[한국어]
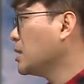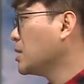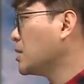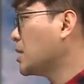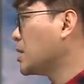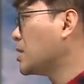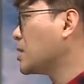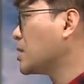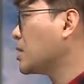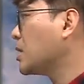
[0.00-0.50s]

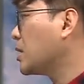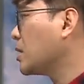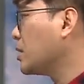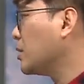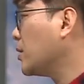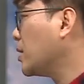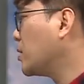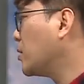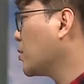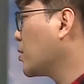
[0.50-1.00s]

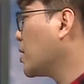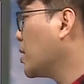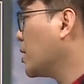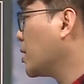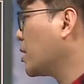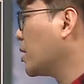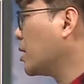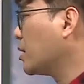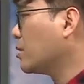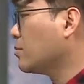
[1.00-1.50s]
예측하기와
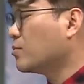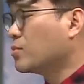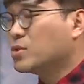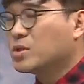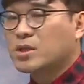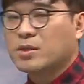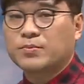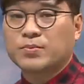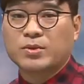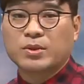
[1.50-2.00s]
독해하기의 이런
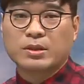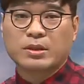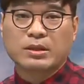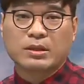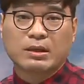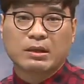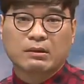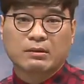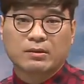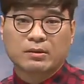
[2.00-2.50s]
문제
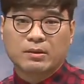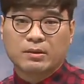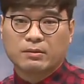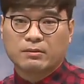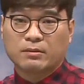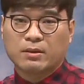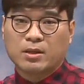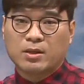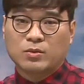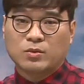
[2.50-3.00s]
풀기의
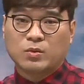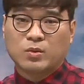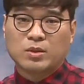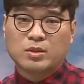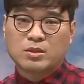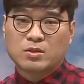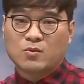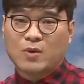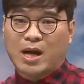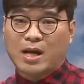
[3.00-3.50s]
그런
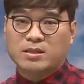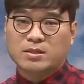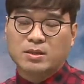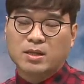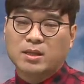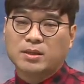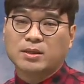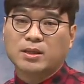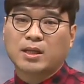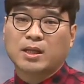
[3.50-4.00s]
논리적
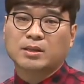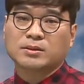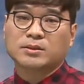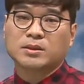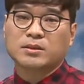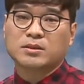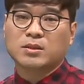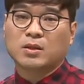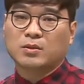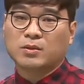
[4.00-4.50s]
과정에 따라서
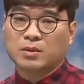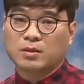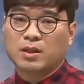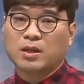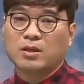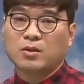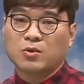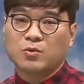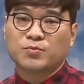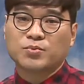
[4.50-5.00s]
이제 어떻게
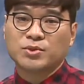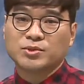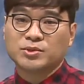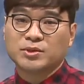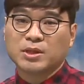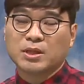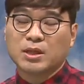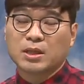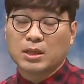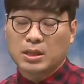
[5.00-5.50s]
읽고 풀
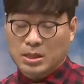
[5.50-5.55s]
수